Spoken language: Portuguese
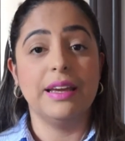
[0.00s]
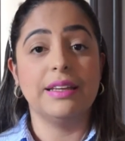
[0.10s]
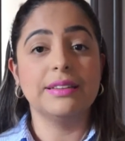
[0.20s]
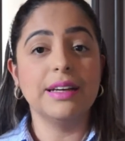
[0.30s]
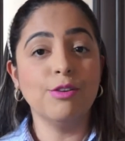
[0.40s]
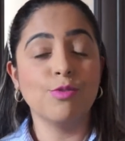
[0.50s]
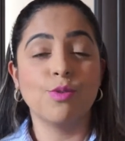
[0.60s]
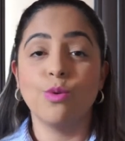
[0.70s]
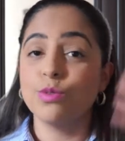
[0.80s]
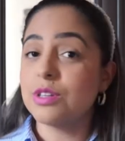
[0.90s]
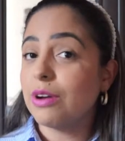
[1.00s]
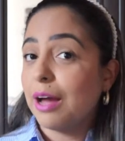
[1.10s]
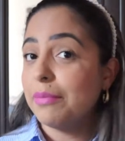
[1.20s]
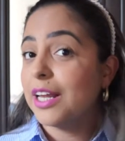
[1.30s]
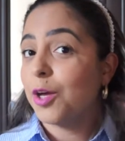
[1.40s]
Então, o seu
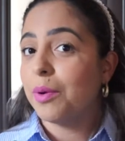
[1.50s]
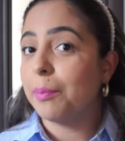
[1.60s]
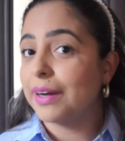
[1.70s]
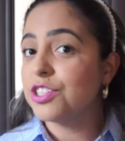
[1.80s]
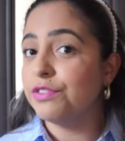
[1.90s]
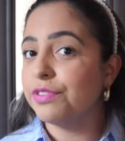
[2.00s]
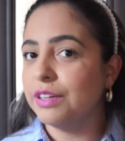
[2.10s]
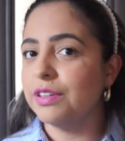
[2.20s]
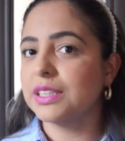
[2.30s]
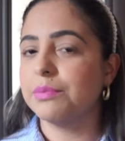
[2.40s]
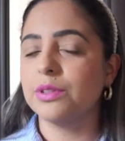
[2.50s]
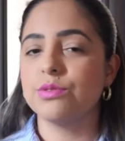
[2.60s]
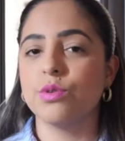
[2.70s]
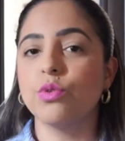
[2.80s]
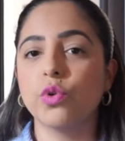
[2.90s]
cabelo é uma parte viva também do
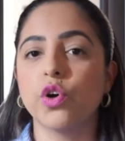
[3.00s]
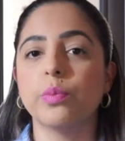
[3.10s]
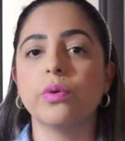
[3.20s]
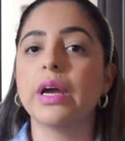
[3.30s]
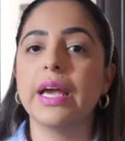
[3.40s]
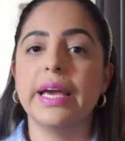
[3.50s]
seu corpo.